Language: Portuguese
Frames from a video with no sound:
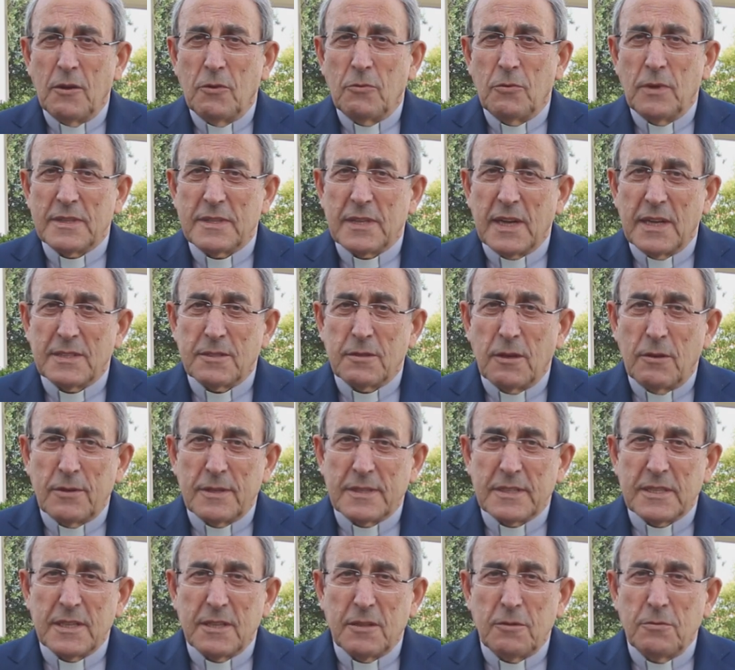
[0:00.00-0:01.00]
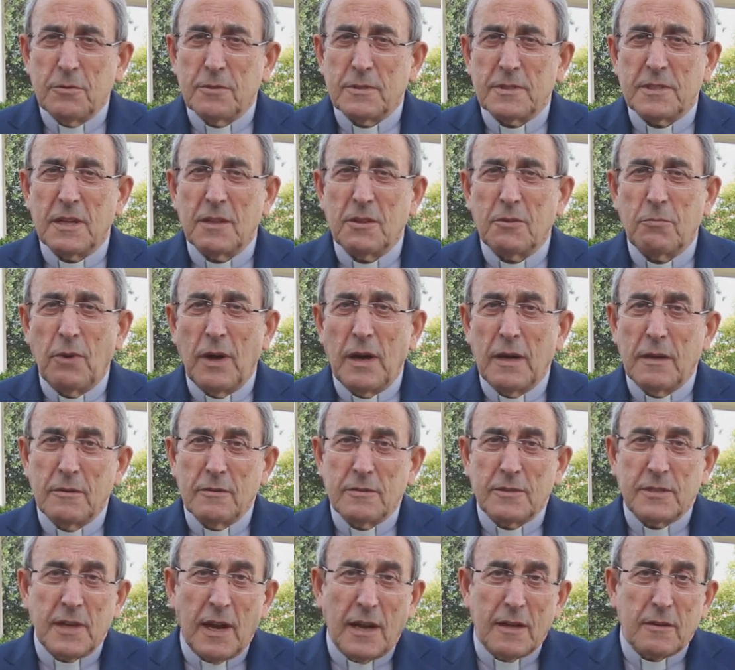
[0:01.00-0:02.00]
O acesso ao recinto do
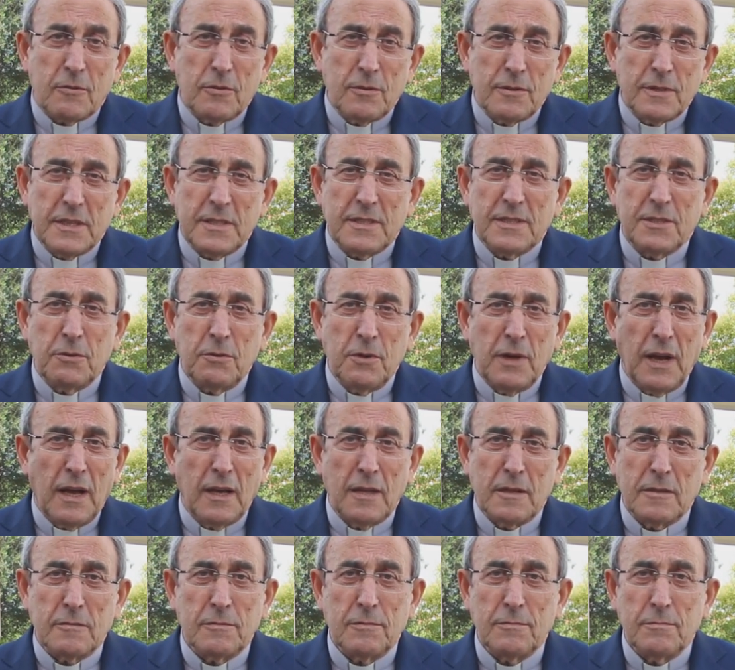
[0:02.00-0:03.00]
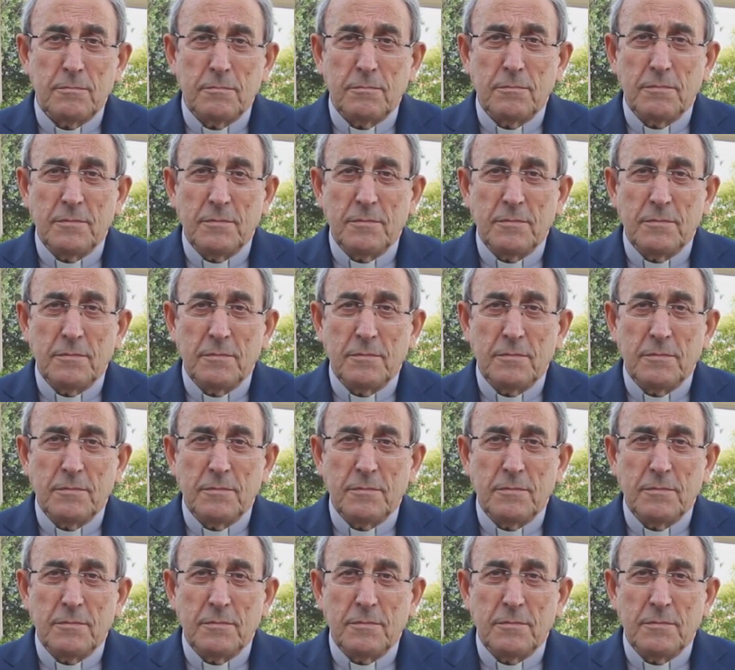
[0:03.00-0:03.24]
santuário será condicionado